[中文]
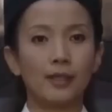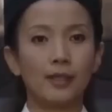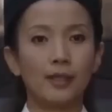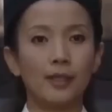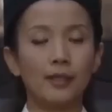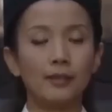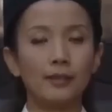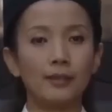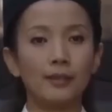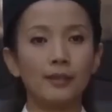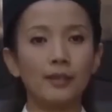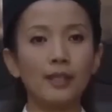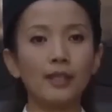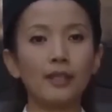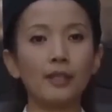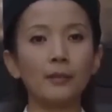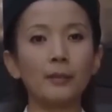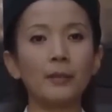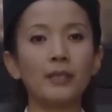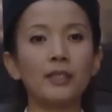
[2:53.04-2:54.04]
他肯
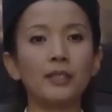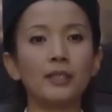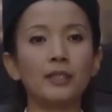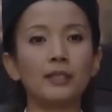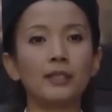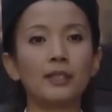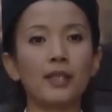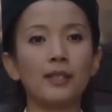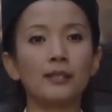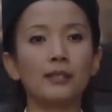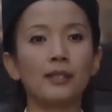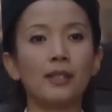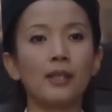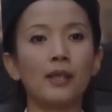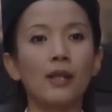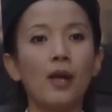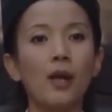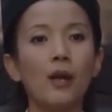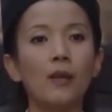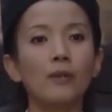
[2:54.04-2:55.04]
定比你站得
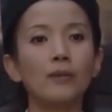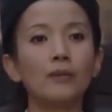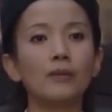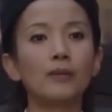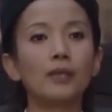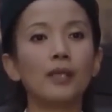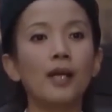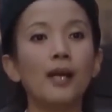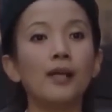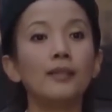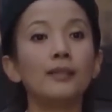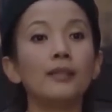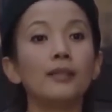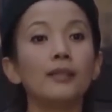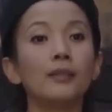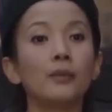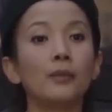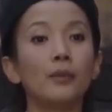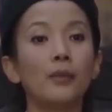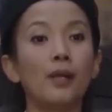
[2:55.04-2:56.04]
高，看
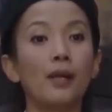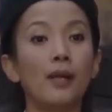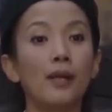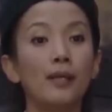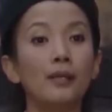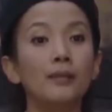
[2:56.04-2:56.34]
得远。